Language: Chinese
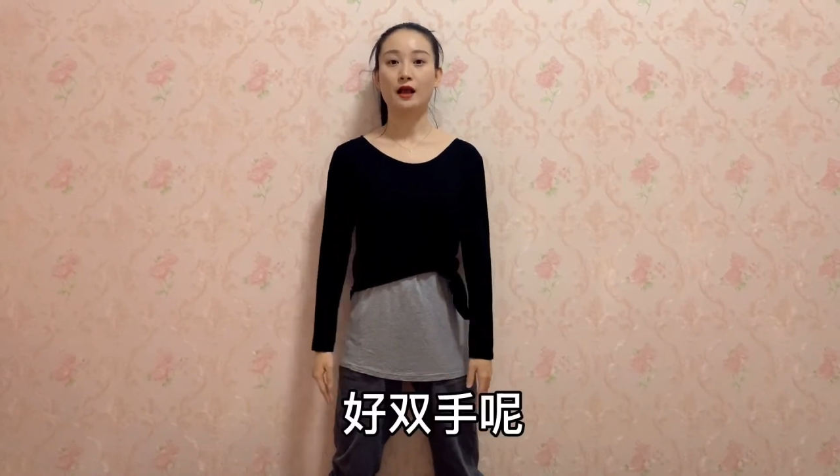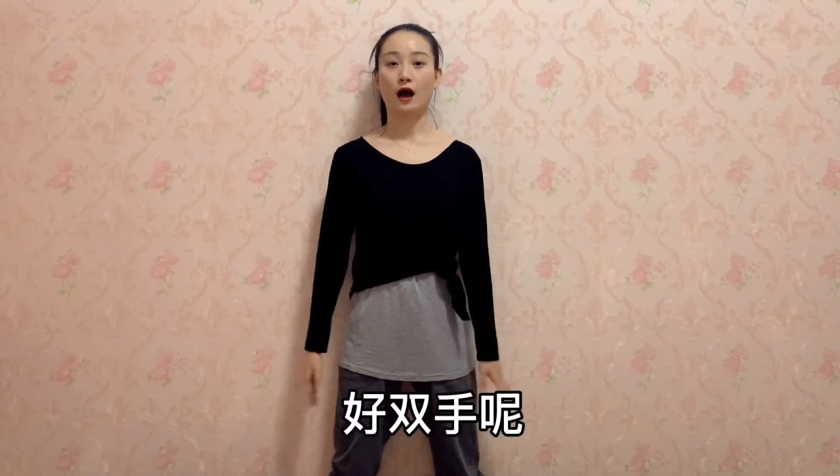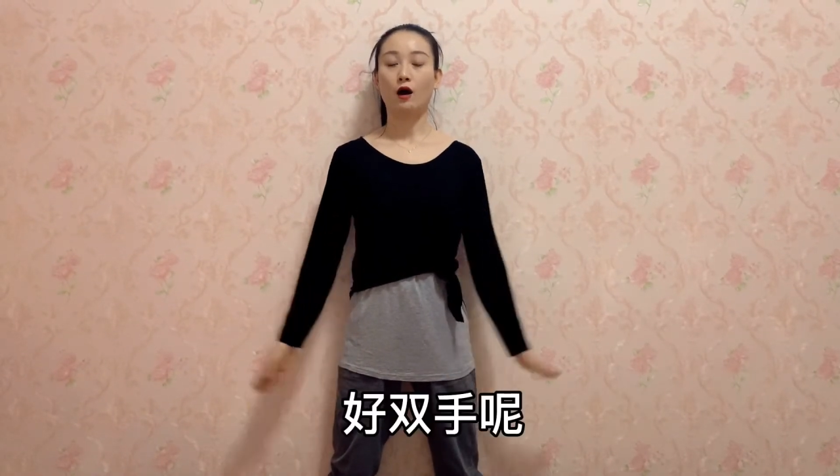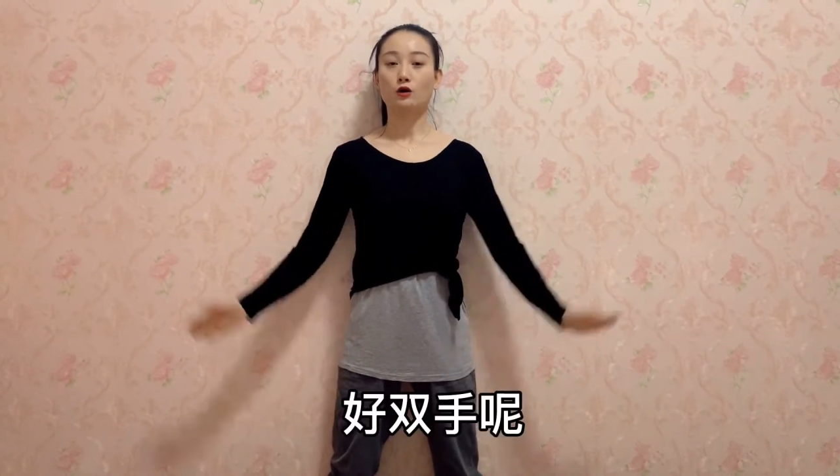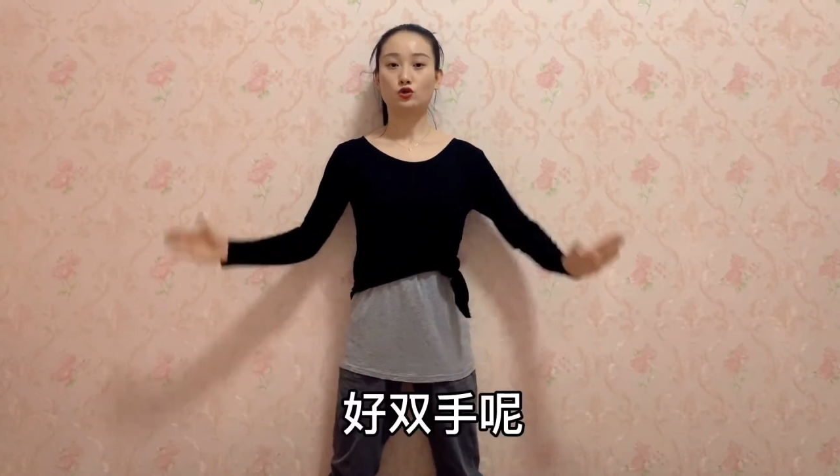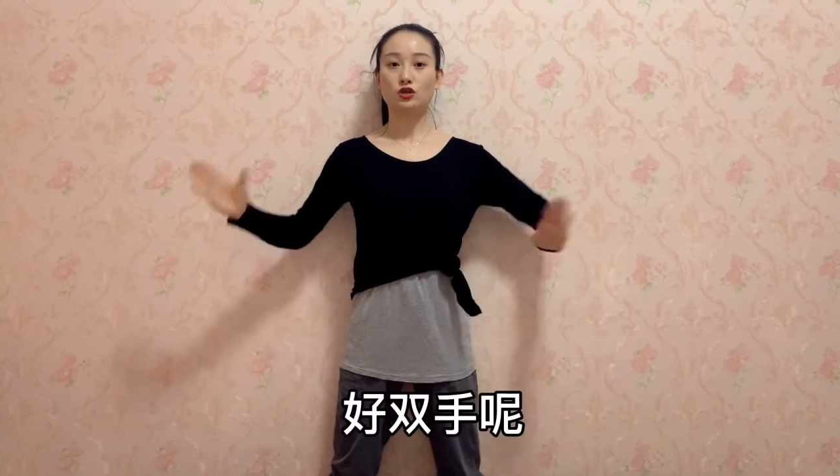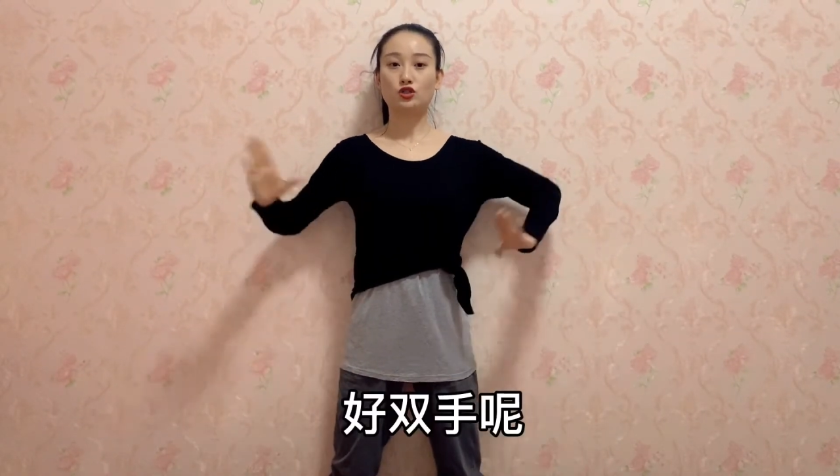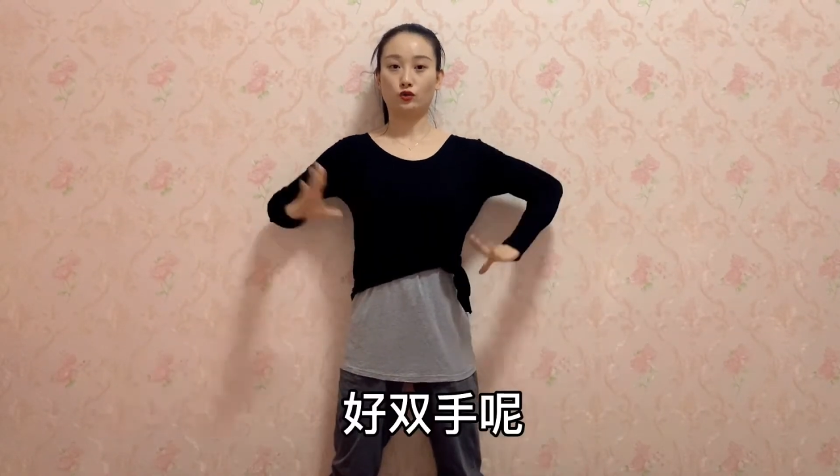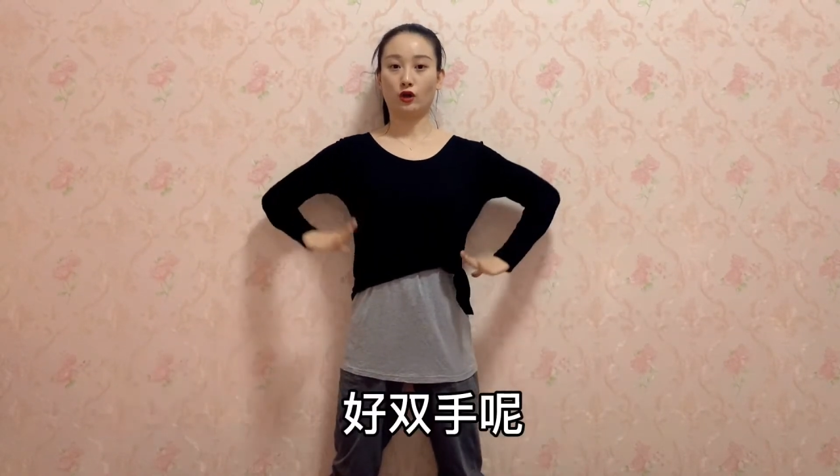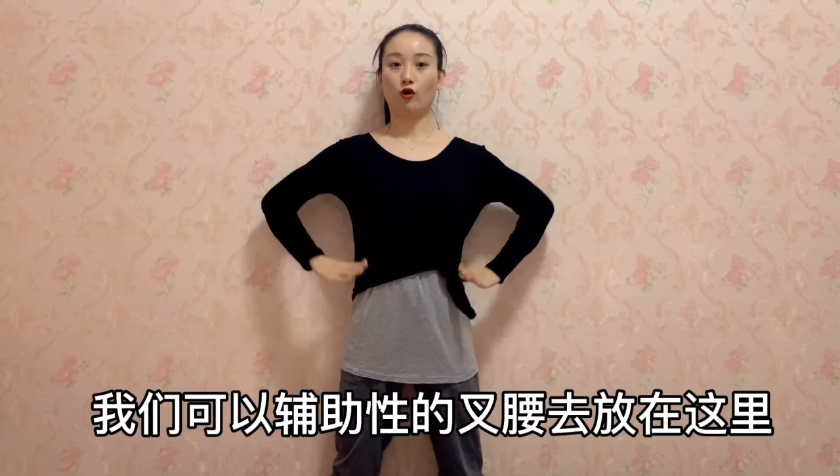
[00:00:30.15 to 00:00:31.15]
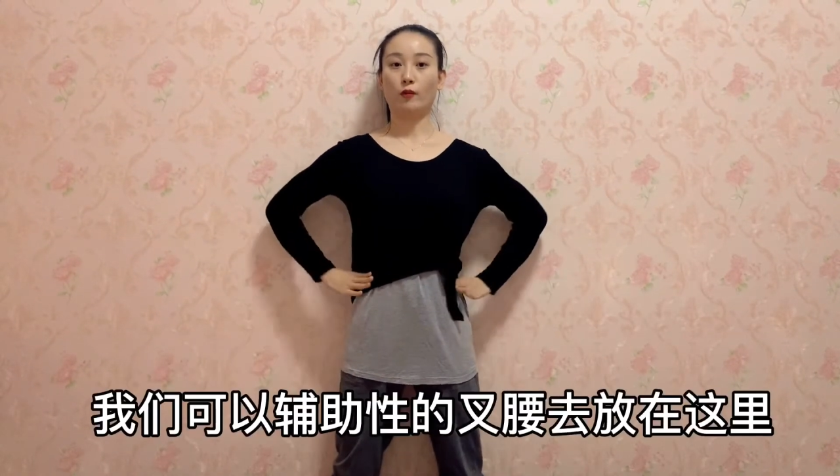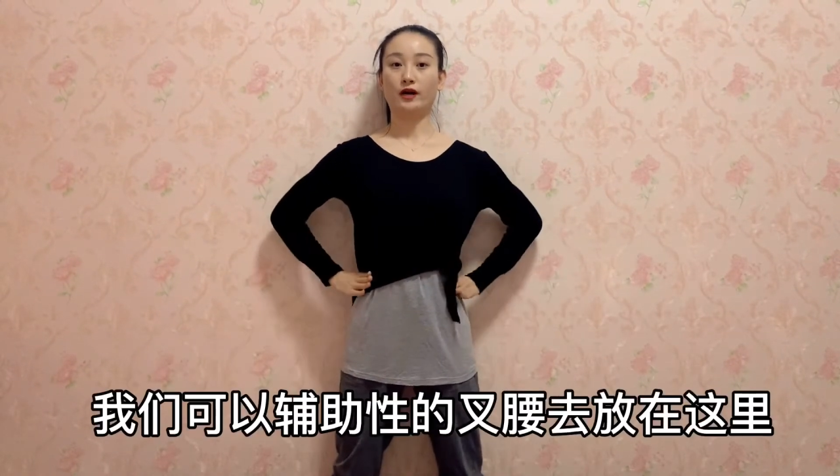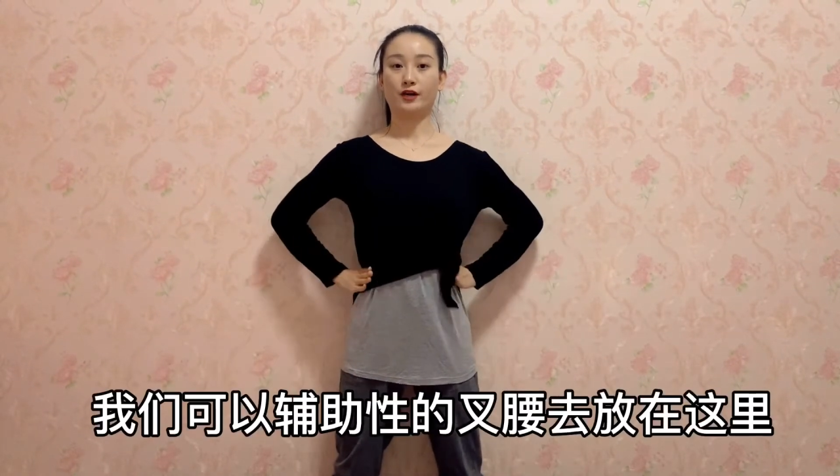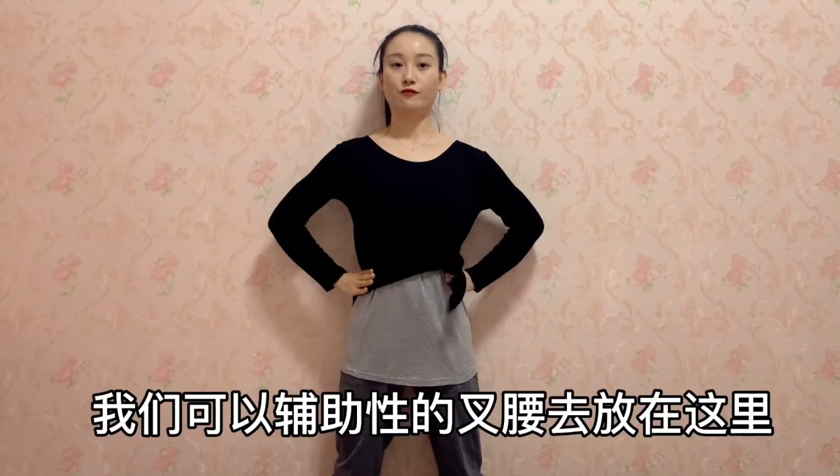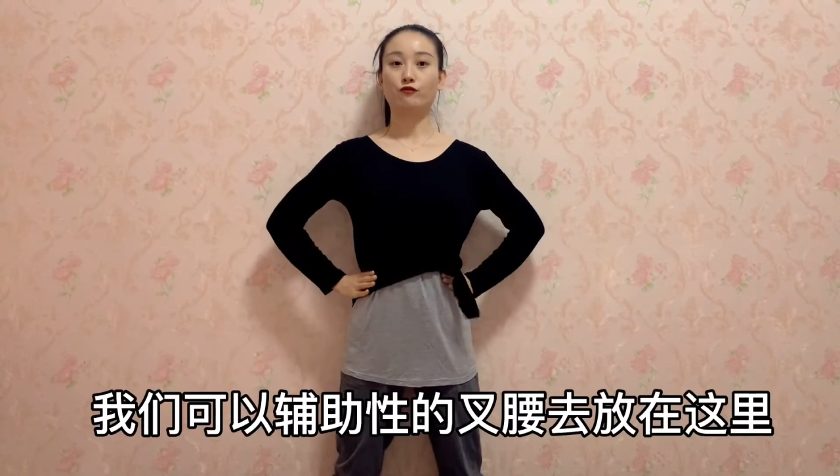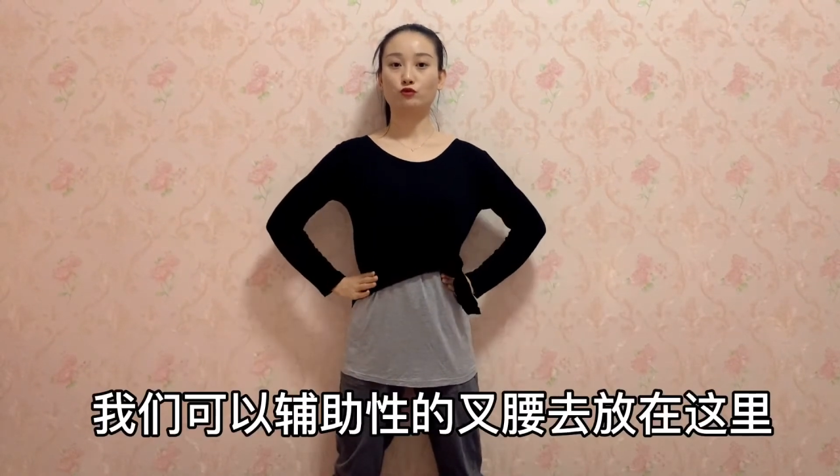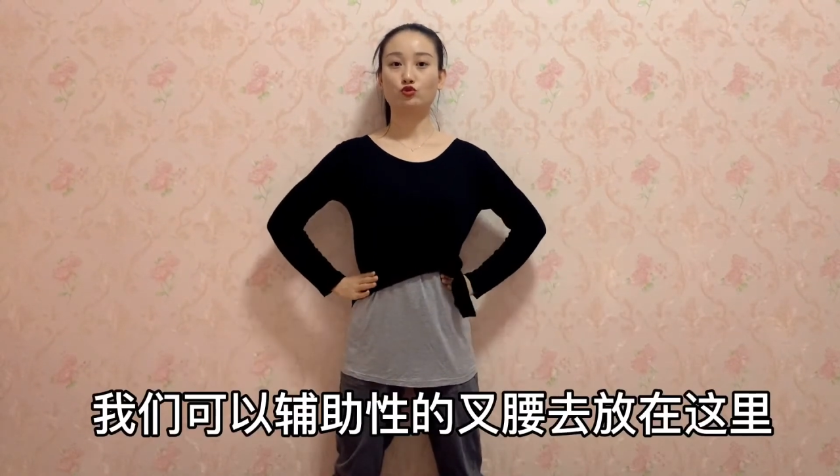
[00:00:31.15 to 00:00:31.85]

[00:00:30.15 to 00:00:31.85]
好，双手呢，我们可以辅助